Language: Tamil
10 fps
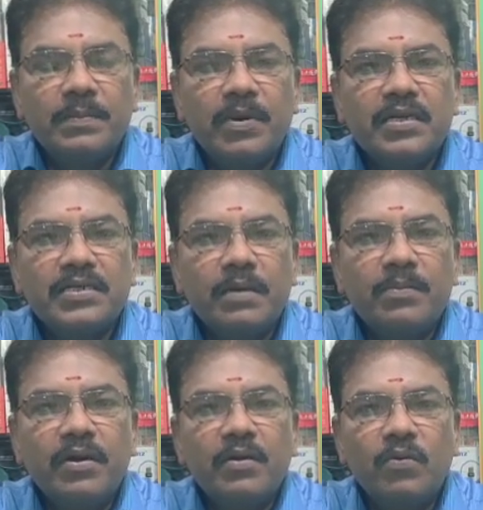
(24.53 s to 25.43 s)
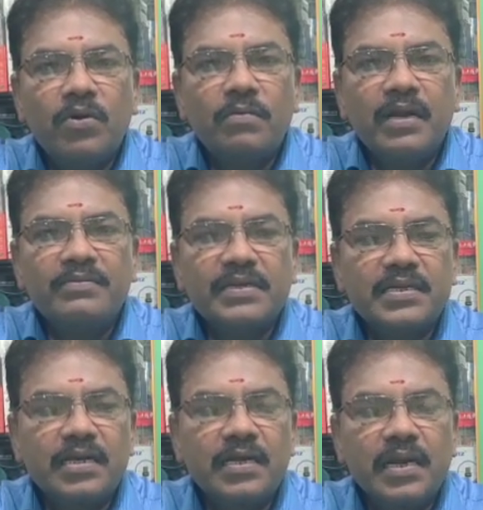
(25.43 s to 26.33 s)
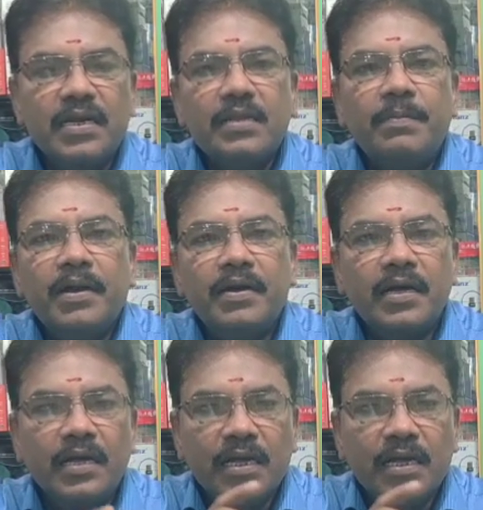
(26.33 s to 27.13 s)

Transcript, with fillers: ஜிப்ரானிக்ஸ் கம்பெனியோடைய ஓன் மேனுஃபேக்சரிங் இது பாருங்க